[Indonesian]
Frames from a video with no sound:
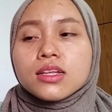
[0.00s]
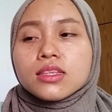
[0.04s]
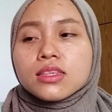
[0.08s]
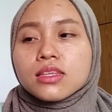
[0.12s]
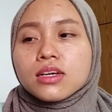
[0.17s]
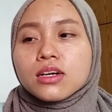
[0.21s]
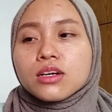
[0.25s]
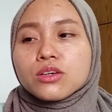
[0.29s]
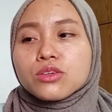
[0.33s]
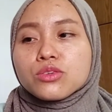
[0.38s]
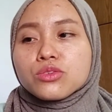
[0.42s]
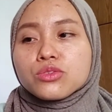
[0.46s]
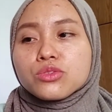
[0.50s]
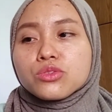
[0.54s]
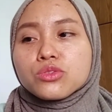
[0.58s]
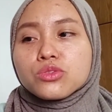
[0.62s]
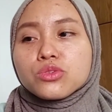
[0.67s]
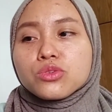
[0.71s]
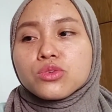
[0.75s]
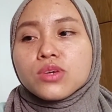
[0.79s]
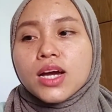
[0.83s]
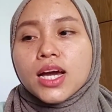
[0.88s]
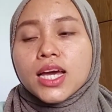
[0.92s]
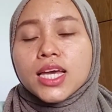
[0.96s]
terus
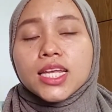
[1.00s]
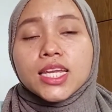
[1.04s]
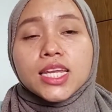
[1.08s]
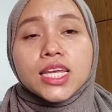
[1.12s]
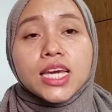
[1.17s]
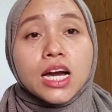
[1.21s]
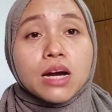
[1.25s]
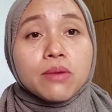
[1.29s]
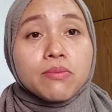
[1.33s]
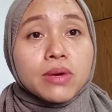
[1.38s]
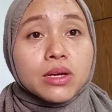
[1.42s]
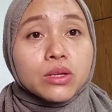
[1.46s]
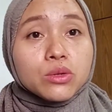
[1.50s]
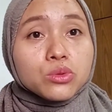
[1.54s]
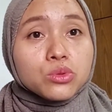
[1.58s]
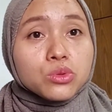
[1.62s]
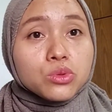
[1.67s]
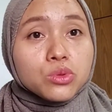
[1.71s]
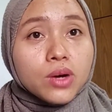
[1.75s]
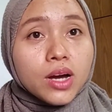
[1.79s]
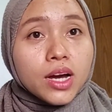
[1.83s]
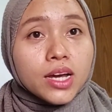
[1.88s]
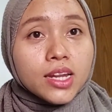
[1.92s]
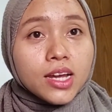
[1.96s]
juga ini aman
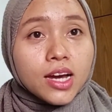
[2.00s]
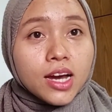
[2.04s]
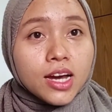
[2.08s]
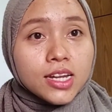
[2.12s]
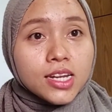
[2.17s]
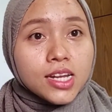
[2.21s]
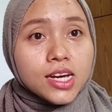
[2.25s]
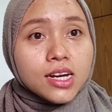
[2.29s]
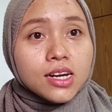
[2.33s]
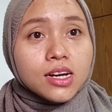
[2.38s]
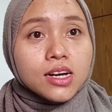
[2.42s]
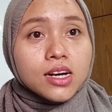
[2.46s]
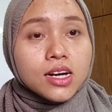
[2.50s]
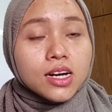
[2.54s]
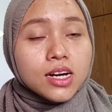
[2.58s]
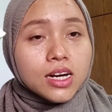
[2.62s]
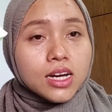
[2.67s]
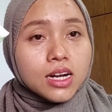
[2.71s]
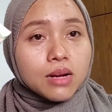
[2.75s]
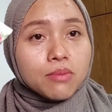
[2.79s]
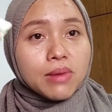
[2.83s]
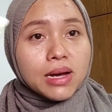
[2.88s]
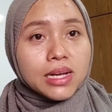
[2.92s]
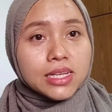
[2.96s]
untuk anak-anak
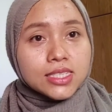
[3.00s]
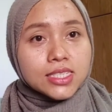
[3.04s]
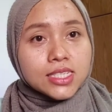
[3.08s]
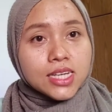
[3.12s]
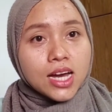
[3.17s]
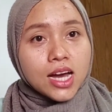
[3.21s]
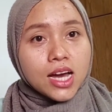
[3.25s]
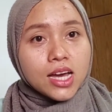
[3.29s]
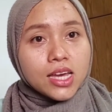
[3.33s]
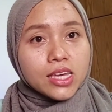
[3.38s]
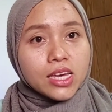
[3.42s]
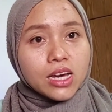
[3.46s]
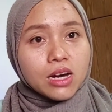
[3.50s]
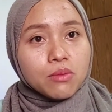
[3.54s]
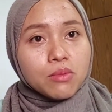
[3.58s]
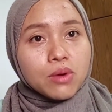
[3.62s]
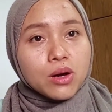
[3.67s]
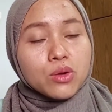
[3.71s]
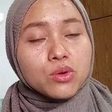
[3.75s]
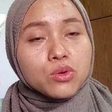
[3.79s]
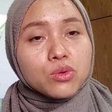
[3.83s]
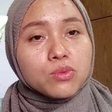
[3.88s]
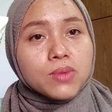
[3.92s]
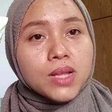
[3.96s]
remaja yang
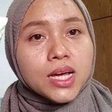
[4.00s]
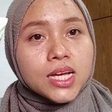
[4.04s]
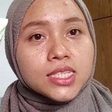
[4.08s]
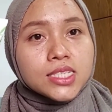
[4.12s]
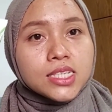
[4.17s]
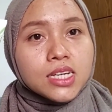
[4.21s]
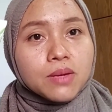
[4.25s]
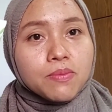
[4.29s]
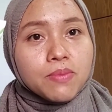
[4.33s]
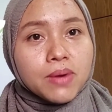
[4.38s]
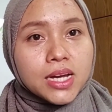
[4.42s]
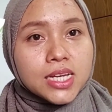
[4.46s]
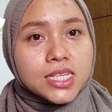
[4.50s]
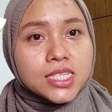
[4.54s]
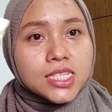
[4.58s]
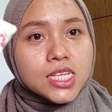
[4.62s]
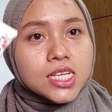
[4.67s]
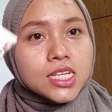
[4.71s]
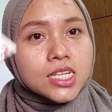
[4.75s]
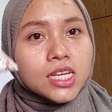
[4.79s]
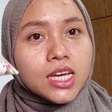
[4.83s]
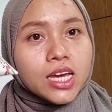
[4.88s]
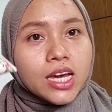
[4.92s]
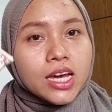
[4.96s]
baru belajar pakai
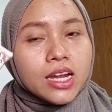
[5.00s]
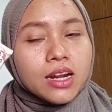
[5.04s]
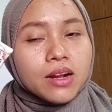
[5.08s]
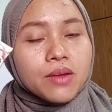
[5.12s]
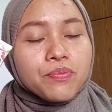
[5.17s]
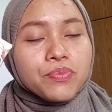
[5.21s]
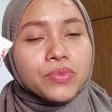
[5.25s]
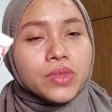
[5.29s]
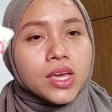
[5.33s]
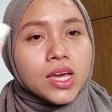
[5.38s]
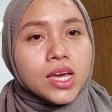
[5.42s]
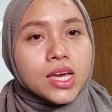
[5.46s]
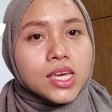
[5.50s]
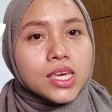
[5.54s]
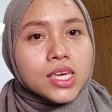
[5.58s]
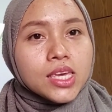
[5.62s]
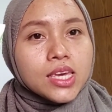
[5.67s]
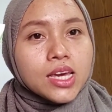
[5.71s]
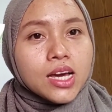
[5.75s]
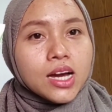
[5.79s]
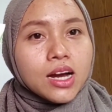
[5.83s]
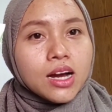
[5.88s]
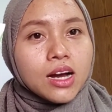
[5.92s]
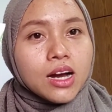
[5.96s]
skincare
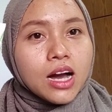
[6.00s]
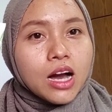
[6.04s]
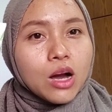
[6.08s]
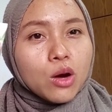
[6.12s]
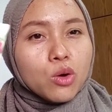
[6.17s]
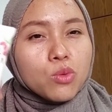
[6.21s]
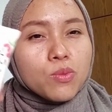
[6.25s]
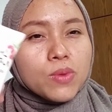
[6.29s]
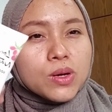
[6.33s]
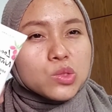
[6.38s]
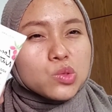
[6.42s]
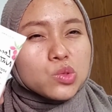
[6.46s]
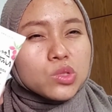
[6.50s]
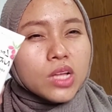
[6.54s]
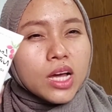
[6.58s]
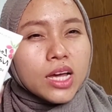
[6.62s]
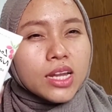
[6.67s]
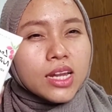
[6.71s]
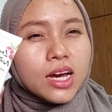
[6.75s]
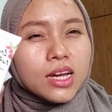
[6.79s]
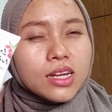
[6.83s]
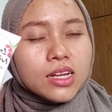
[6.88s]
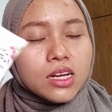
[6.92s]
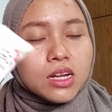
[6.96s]
yang aku maksud
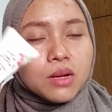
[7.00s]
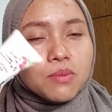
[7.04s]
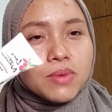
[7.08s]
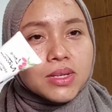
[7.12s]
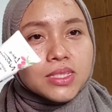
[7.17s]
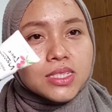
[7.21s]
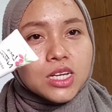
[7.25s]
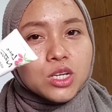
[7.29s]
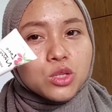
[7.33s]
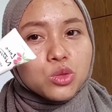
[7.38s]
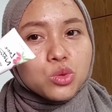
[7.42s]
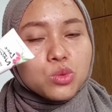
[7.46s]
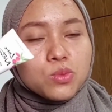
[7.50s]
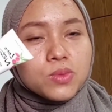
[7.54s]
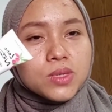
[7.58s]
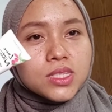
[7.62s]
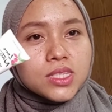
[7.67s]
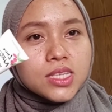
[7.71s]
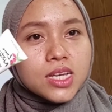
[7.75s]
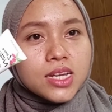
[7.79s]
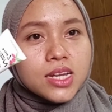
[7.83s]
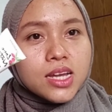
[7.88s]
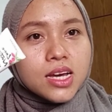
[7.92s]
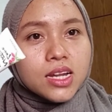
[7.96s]
anak-anak remaja itu
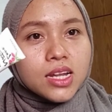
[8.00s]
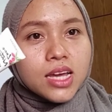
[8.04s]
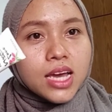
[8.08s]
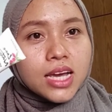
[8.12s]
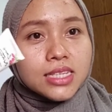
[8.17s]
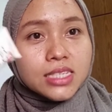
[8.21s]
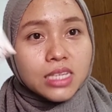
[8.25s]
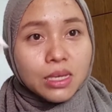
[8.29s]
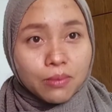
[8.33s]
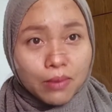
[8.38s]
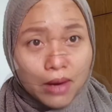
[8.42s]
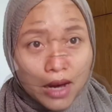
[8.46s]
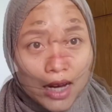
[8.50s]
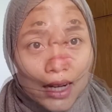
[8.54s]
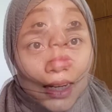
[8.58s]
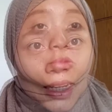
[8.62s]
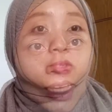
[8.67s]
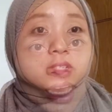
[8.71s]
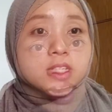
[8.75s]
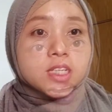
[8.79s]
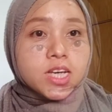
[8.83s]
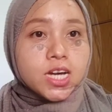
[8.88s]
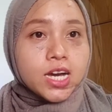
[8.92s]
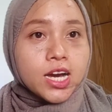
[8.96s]
bisa dari sma
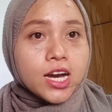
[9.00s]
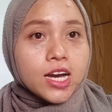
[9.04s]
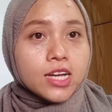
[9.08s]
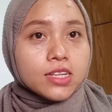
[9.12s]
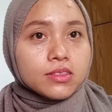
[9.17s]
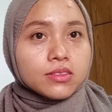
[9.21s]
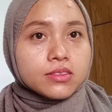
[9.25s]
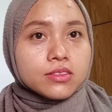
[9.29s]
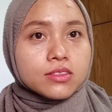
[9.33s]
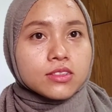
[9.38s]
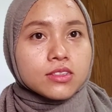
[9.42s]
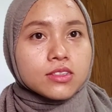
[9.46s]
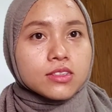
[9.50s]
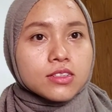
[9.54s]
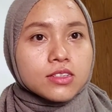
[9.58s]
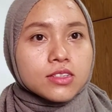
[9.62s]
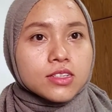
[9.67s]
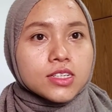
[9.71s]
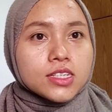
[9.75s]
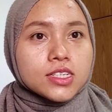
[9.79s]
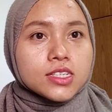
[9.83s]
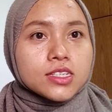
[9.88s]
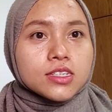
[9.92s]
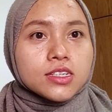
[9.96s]
ya
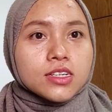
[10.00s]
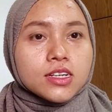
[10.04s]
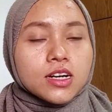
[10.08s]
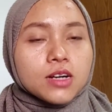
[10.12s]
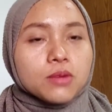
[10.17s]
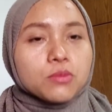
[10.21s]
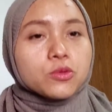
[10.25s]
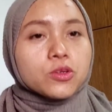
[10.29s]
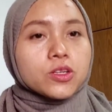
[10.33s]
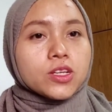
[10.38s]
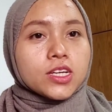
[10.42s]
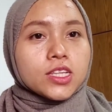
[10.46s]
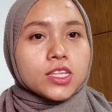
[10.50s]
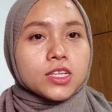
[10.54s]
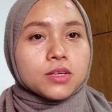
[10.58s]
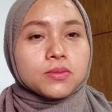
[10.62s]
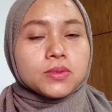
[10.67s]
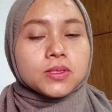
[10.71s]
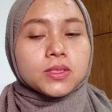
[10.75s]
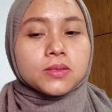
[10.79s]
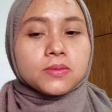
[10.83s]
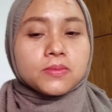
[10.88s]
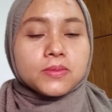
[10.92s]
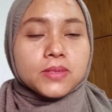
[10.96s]
kemudian
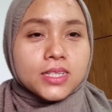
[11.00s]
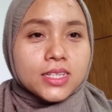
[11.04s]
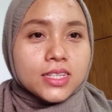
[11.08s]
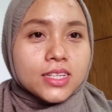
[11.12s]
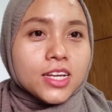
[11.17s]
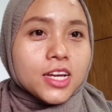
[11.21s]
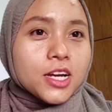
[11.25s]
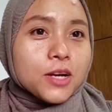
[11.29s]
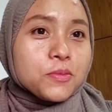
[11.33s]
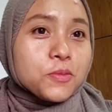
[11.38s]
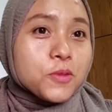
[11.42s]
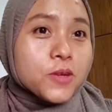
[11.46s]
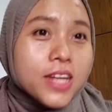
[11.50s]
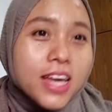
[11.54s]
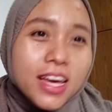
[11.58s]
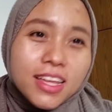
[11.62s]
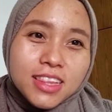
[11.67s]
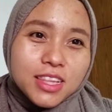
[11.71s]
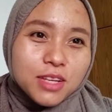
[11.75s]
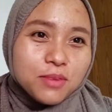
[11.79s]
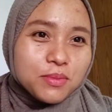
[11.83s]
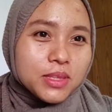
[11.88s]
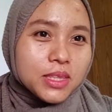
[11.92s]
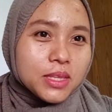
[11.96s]
teman-teman kemudian
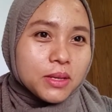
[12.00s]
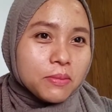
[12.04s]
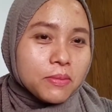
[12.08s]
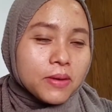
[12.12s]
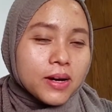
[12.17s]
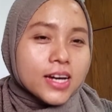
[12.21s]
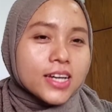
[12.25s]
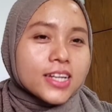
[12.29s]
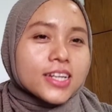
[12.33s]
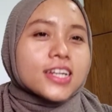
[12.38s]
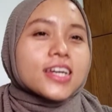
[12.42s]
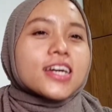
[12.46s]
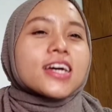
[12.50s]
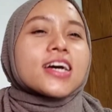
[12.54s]
teman-teman